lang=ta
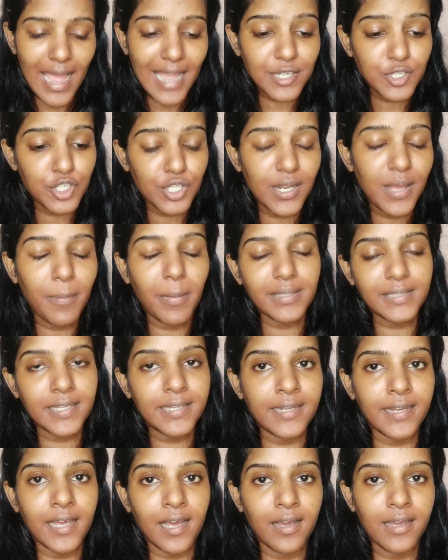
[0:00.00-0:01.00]
ஆக்சுவலாக
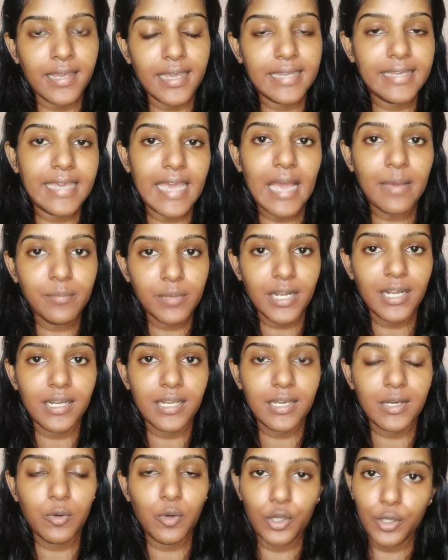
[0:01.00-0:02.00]
பார்த்தீங்கன்னா என்
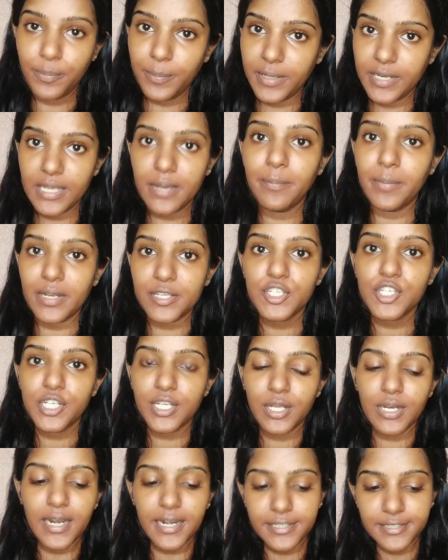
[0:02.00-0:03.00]
கேமராவில் ஒரு பெரிய
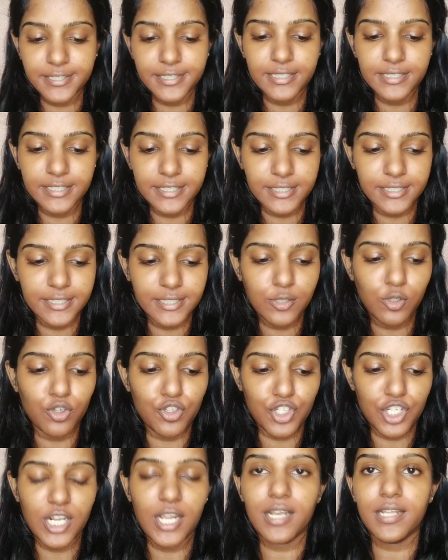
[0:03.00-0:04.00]
பிரச்சனை நடந்துக்கிட்டு இருக்கு
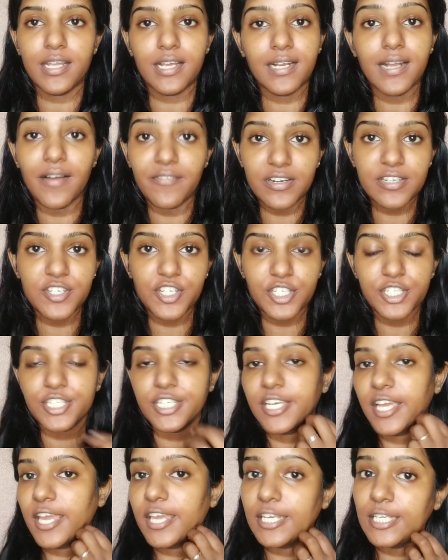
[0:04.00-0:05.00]
கொஞ்ச நாளாக நான் கவனிச்சிட்டு
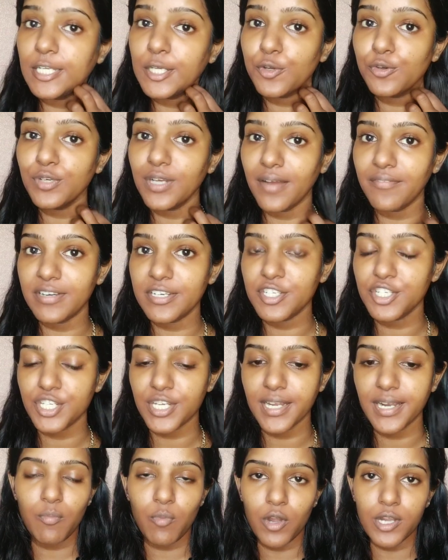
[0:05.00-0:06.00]
இருக்கேன் இன்றைக்கும்
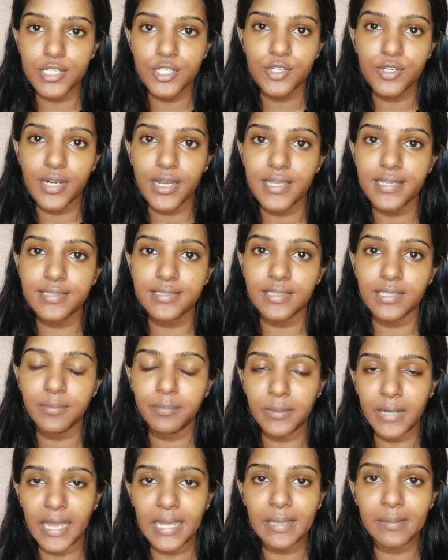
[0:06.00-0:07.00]
கவனிச்சிட்டேன்
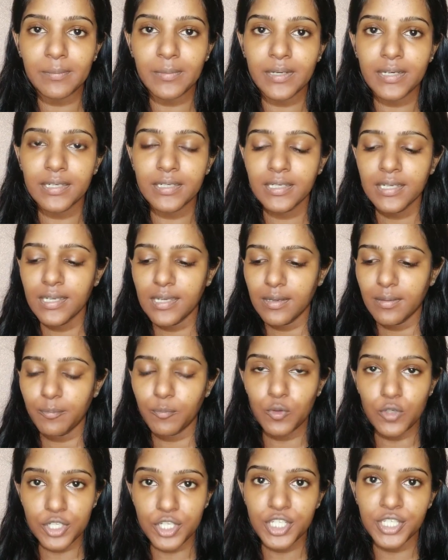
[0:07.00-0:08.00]
மாய்ஸ்சரைசர் ப்ரைமர்
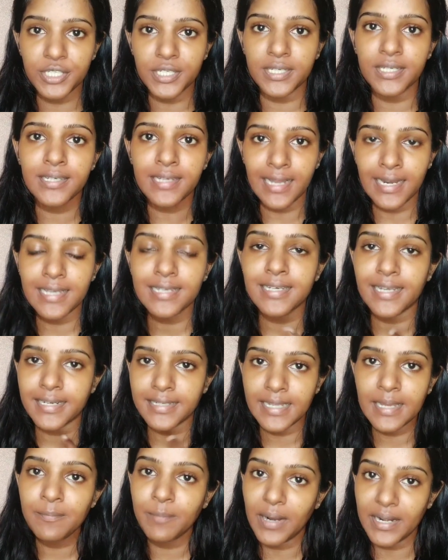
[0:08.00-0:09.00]
முடிச்சுட்டு கலர்
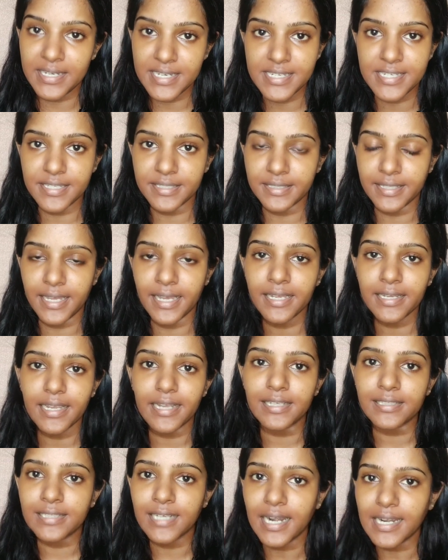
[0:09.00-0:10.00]
கரெக்டிங் பண்ணிகிட்டு இருந்தேன்
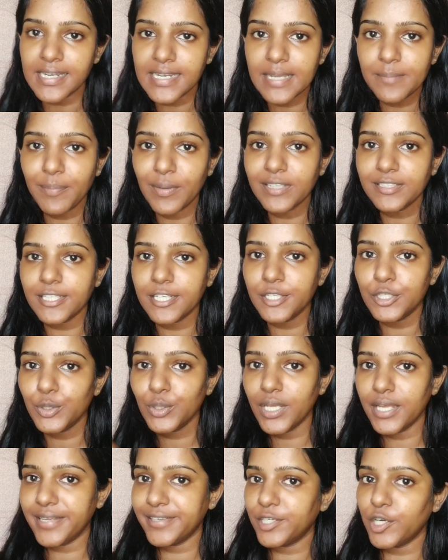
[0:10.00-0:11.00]
எனக்கு கண்டிப்பாக
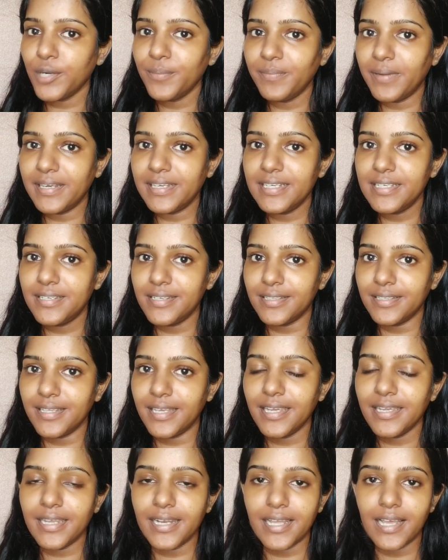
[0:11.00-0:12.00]
தெரியும் நான் ரெக்கார்ட் பண்ணிகிட்டு
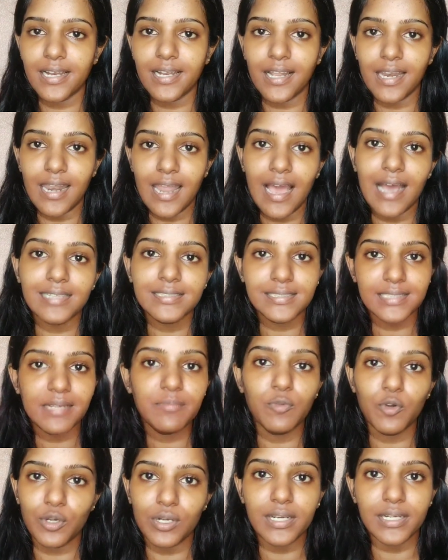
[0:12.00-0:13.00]
இருந்தேன் ஏன்னா நான் லாஸ்ட்
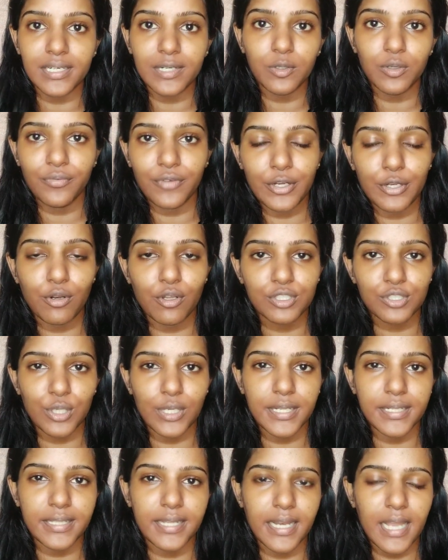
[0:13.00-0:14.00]
டைம் உங்கள்கிட்ட ஒரு வீடியோவில்
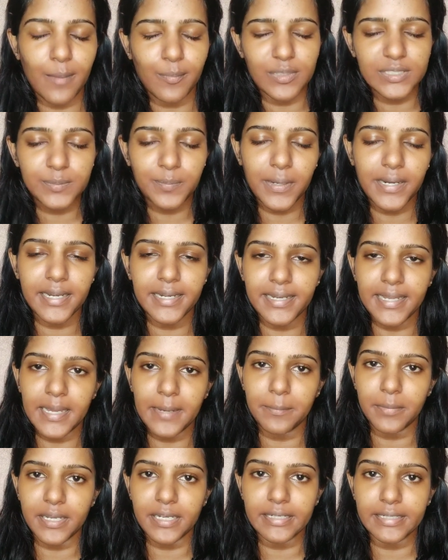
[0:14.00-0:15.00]
சொல்லியிருந்தேன் நான் மிஸ்
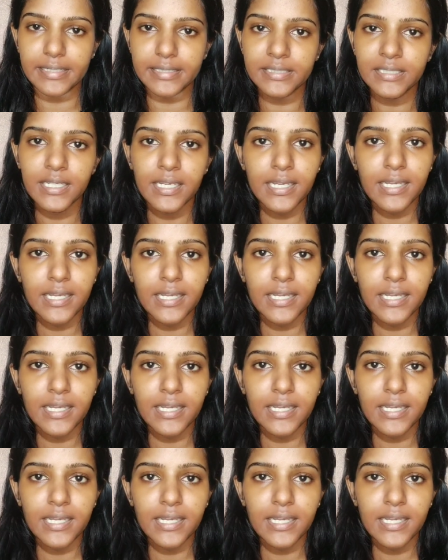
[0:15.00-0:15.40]
பண்ணிட்டேன் அப்படின்ட்டு